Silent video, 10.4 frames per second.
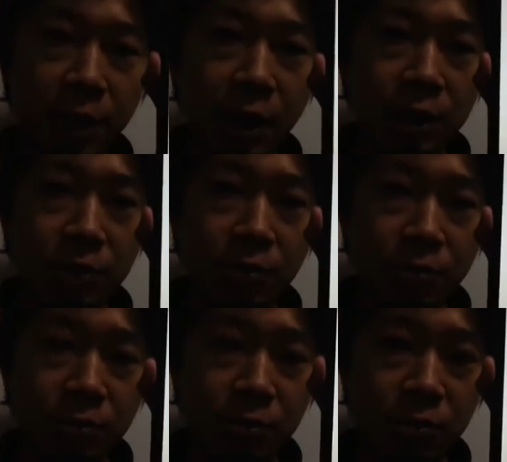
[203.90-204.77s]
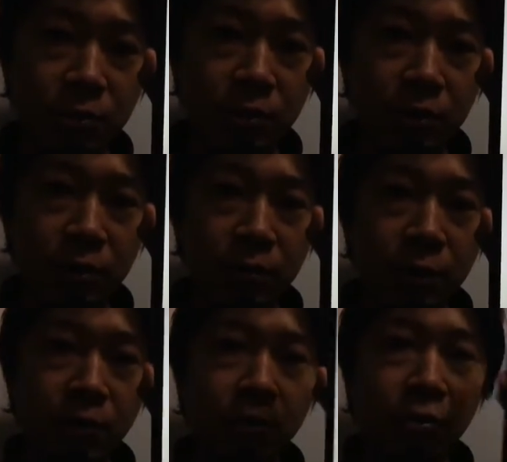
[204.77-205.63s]
ななつのルール、
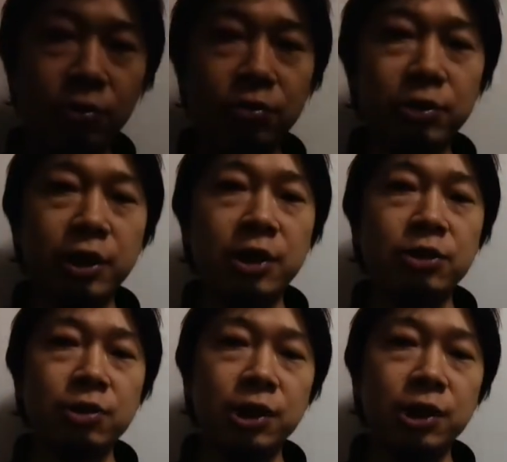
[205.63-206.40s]
まあ、こういう電子書